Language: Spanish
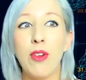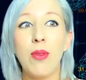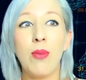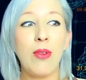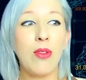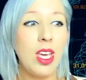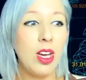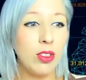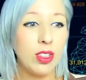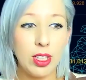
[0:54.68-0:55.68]
me fui,
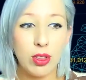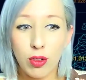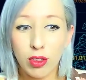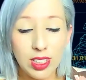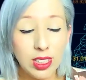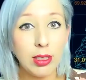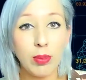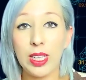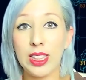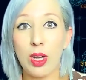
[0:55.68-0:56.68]
encontrando cosas
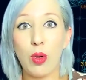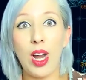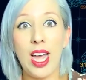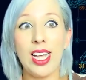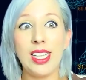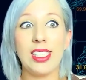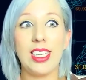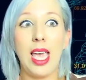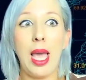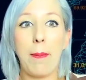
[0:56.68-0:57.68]
espectaculares
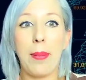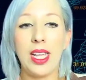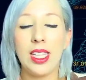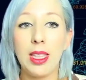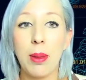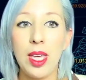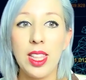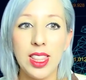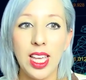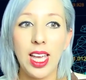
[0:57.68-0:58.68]
que
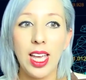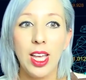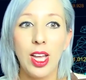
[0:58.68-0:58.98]
aparentemente